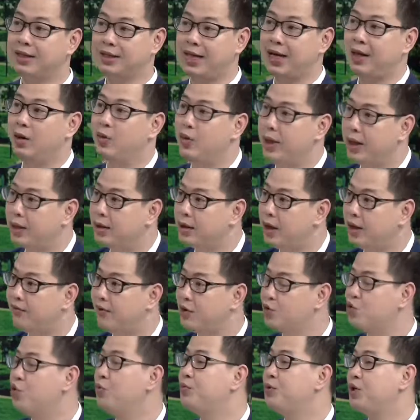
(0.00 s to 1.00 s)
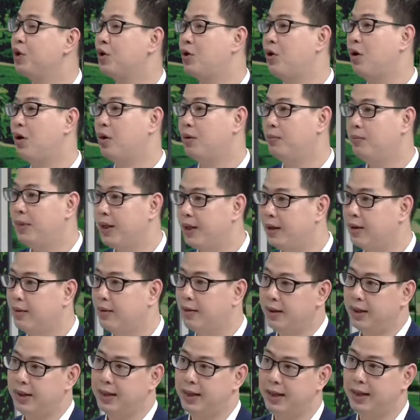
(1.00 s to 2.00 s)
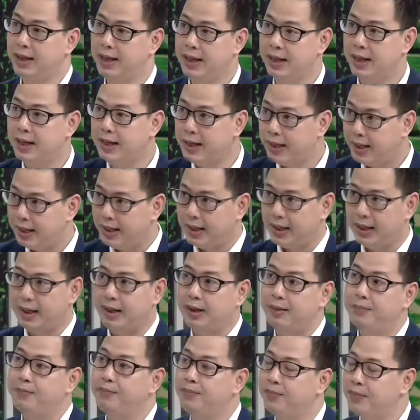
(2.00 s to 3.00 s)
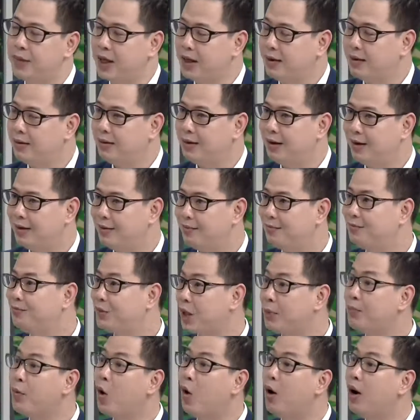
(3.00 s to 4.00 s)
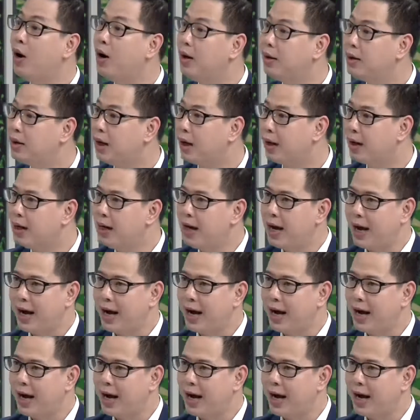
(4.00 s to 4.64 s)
thể rèn luyện và giúp cho con mình có thể là à, tiến tiến bộ hơn được